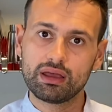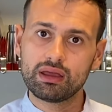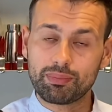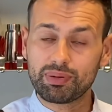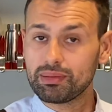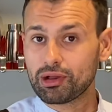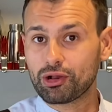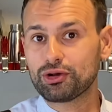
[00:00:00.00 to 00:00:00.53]
La
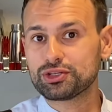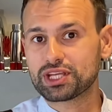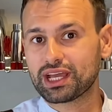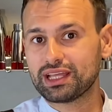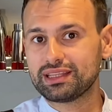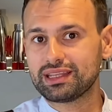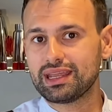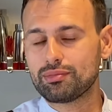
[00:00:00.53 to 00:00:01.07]
prima cosa che
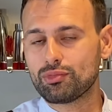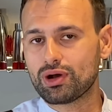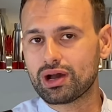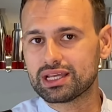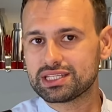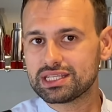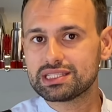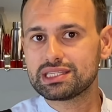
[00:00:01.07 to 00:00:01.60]
andremo
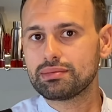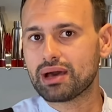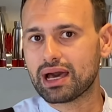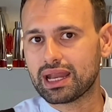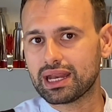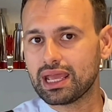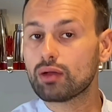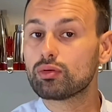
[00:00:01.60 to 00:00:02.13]
a
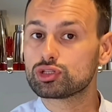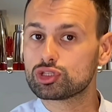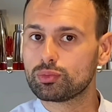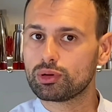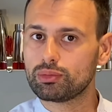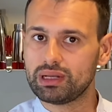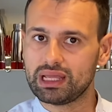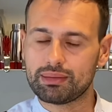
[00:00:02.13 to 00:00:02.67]
sistemare è questo
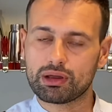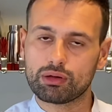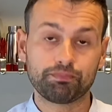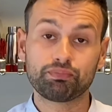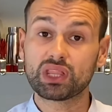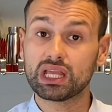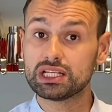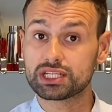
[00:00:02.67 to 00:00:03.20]
problema.
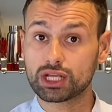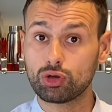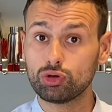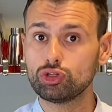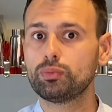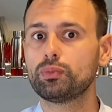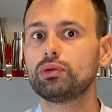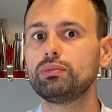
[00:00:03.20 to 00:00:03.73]
Il
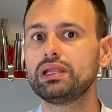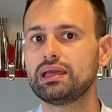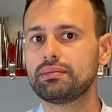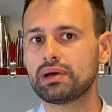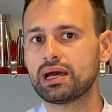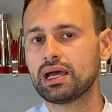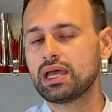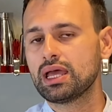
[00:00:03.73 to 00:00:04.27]
secondo
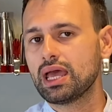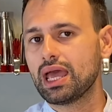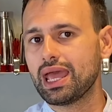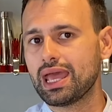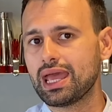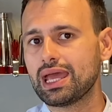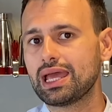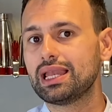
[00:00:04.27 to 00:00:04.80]
problema
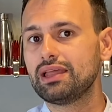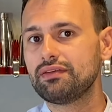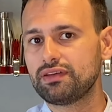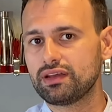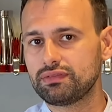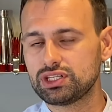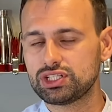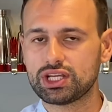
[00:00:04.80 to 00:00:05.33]
è
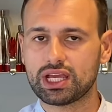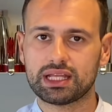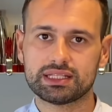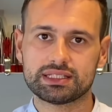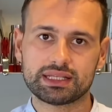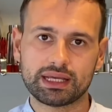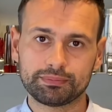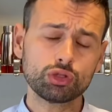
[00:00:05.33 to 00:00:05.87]

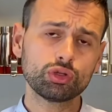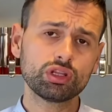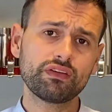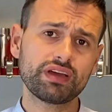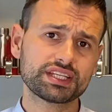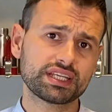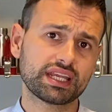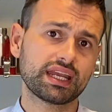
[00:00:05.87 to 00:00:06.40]
l'effervescenza. Non
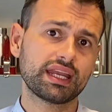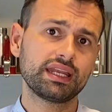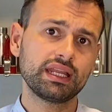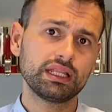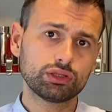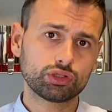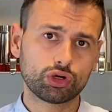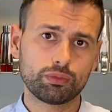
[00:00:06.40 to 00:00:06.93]
deve essere
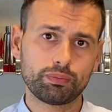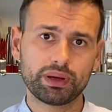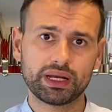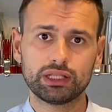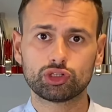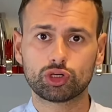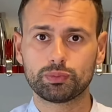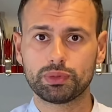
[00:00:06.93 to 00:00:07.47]
né troppa
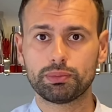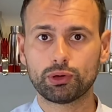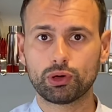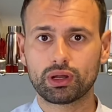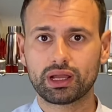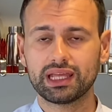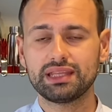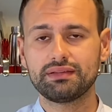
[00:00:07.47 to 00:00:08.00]
né troppo
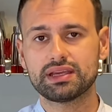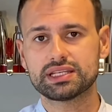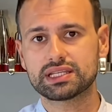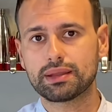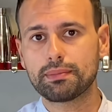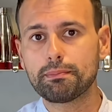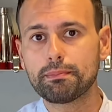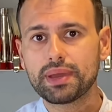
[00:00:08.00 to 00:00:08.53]
poca e deve
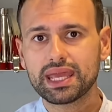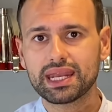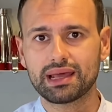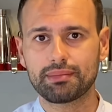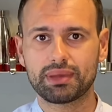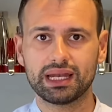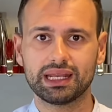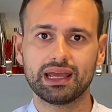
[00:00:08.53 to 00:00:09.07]
essere ben
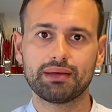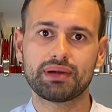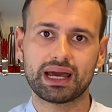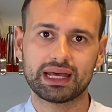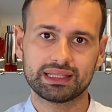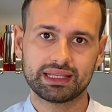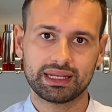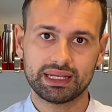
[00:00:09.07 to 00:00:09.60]

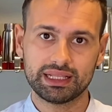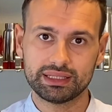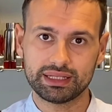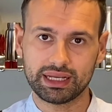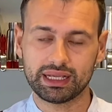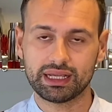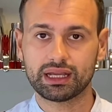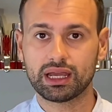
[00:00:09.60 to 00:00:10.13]
amalgamata nel
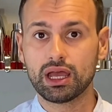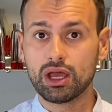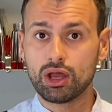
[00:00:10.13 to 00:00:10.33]
drink